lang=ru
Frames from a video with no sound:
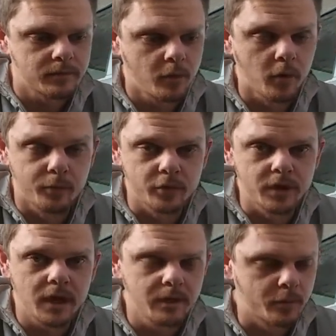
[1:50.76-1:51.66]
корпус,
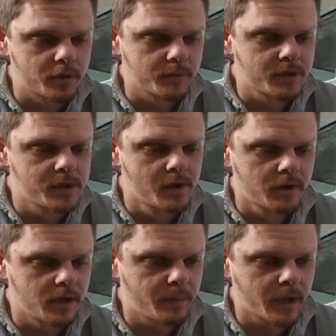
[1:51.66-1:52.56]
да, допустим,
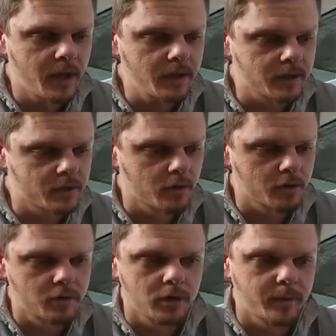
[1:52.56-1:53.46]
сделан непонятно, что,
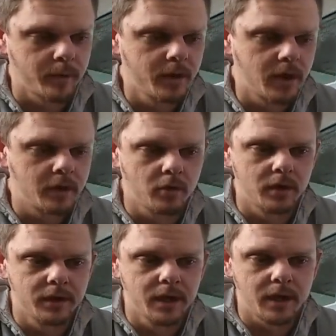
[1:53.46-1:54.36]
что он напоминает, то
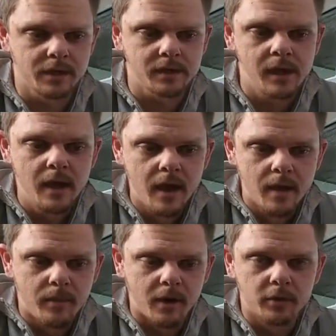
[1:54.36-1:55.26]
ли Дерос
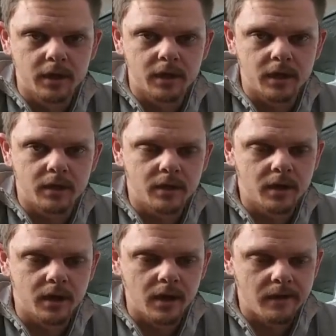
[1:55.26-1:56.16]
по вот этой
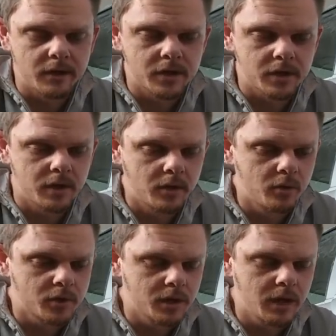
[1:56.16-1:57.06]
э, клавише
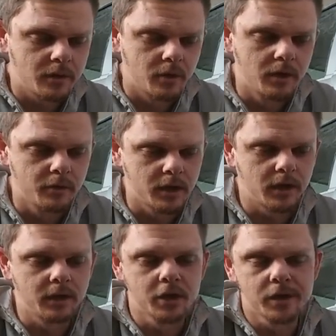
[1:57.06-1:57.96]
лягушки, да, то ли вот
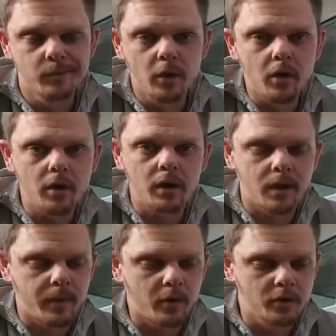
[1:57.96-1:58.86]
этот нижний блок,
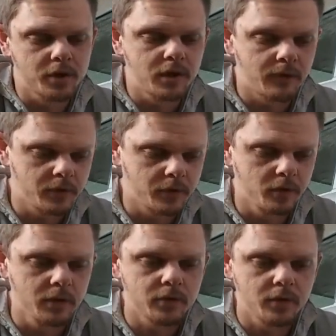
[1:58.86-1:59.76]
как похоже на
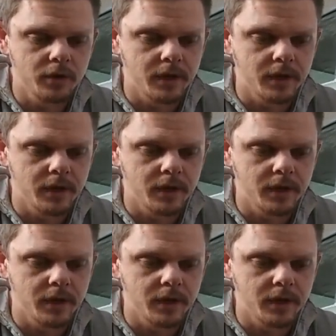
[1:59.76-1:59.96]
фустуловскую